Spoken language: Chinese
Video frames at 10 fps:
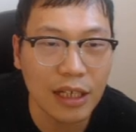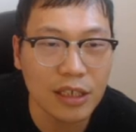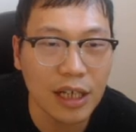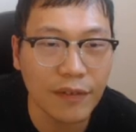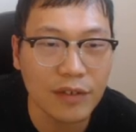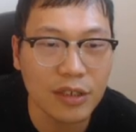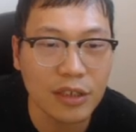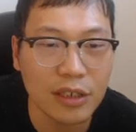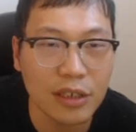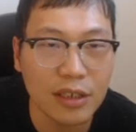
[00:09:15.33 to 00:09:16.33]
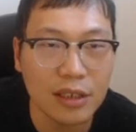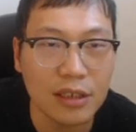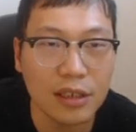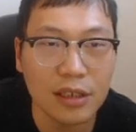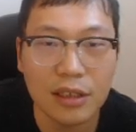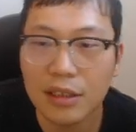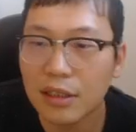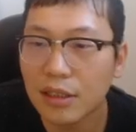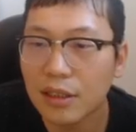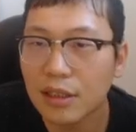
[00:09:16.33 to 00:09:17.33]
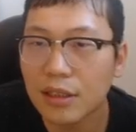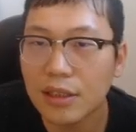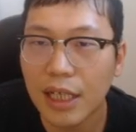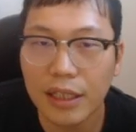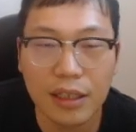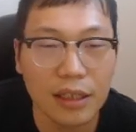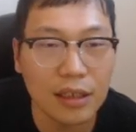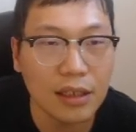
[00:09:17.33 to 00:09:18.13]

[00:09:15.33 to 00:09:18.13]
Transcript: 车 f 四，车 e 一。下一个。